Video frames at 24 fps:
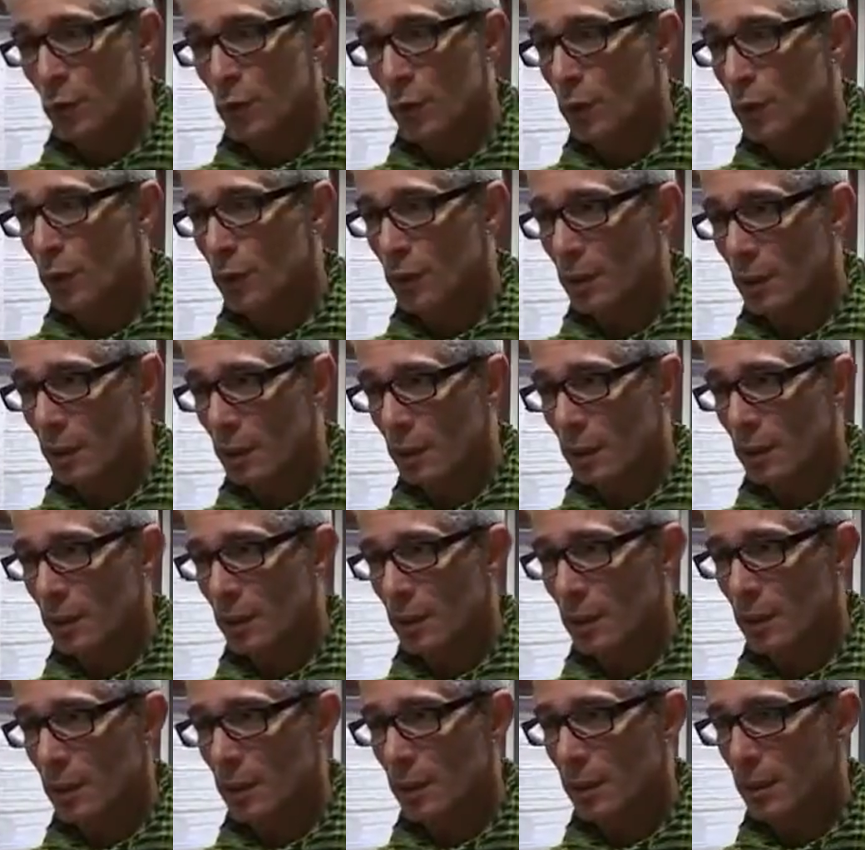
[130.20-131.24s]
dois, em
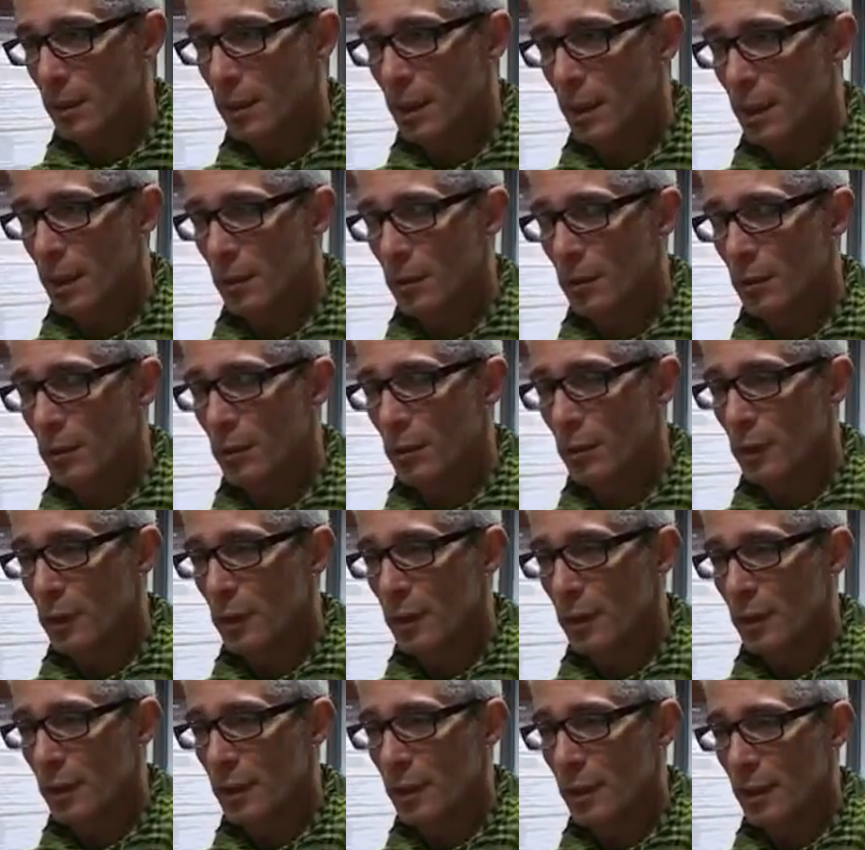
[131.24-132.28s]
cada cidade ou
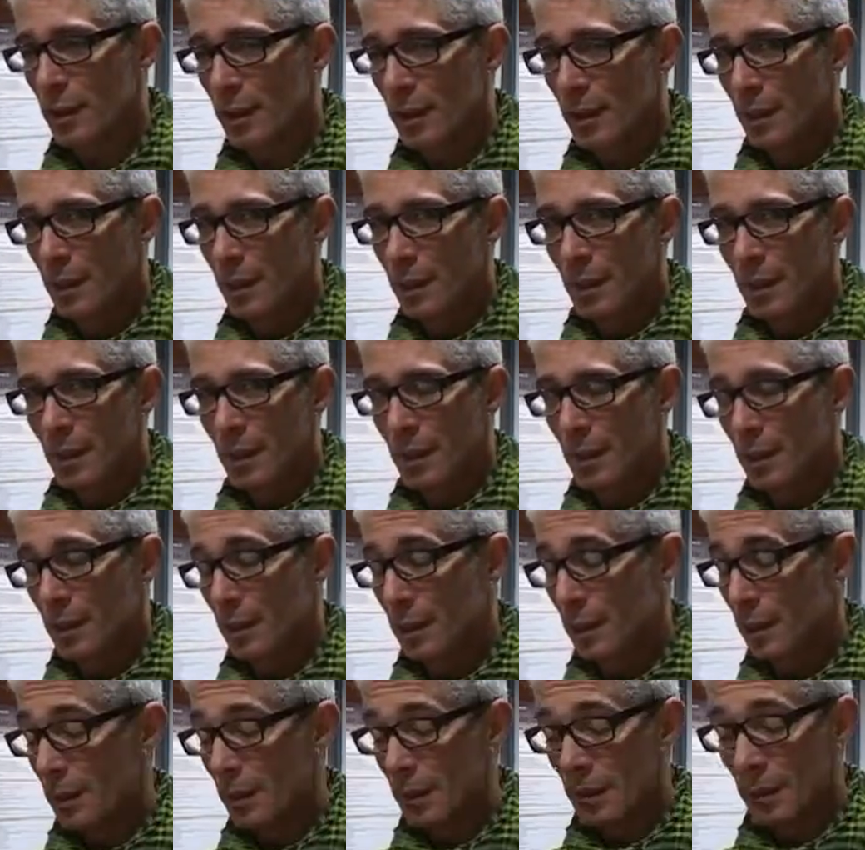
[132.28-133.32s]
vila
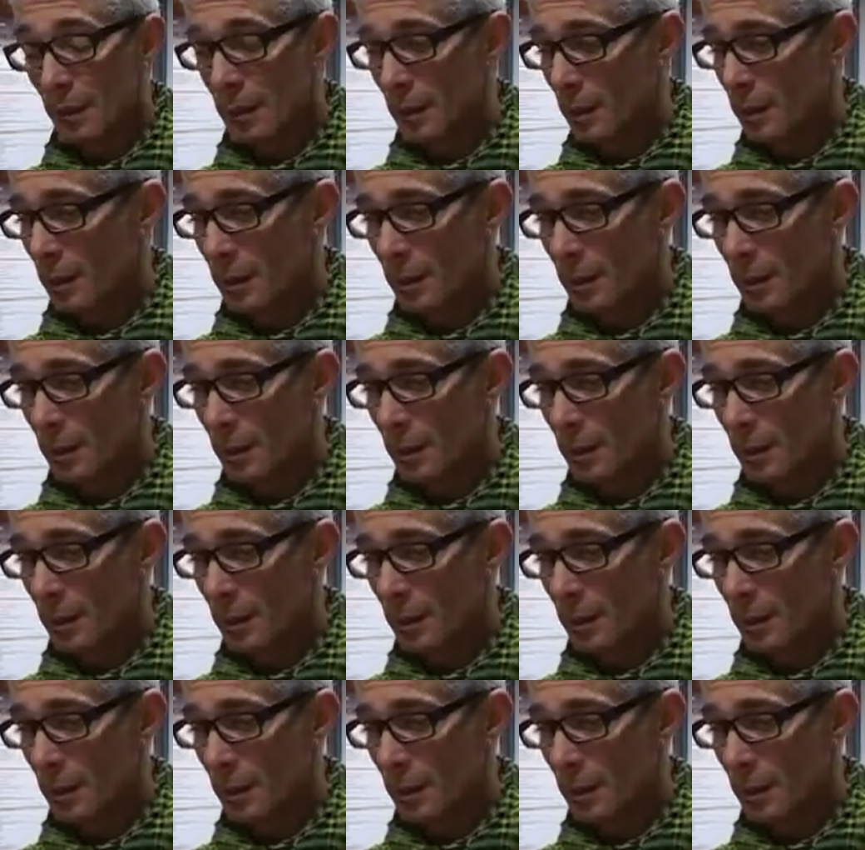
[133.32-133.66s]
eh,